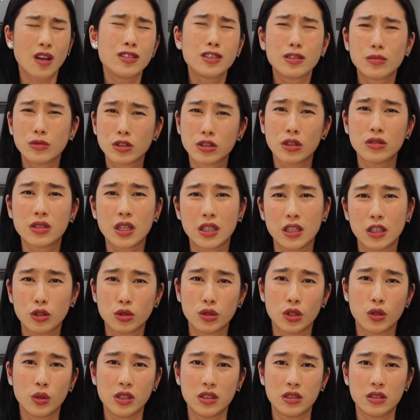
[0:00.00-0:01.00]
什么时候才能够
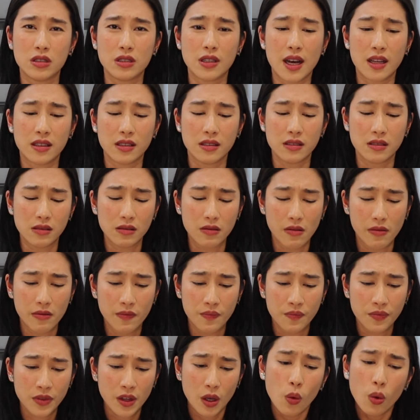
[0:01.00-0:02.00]
学会吃辣呢？
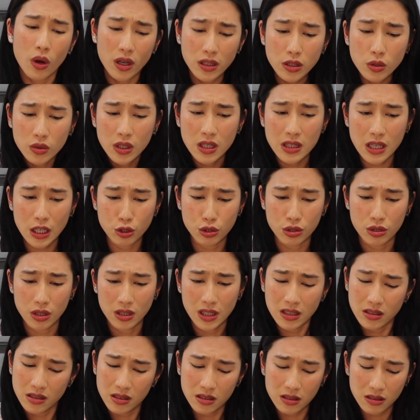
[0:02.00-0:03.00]
我很努力在学，
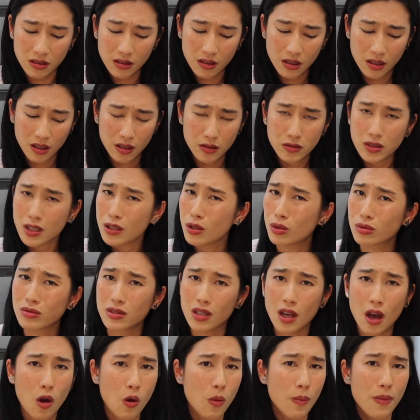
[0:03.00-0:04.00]
但是进度
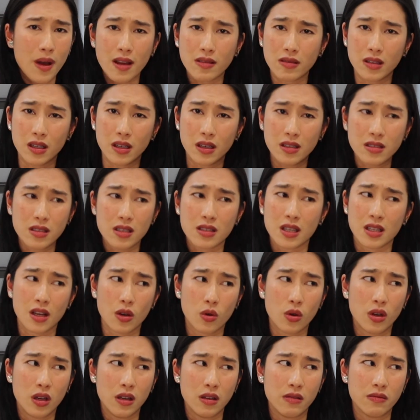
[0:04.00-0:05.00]
超慢哎，而且常常
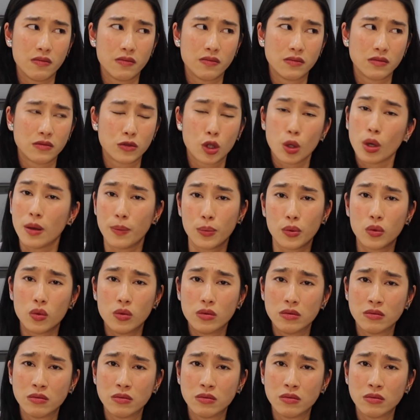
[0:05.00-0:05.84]
会退步。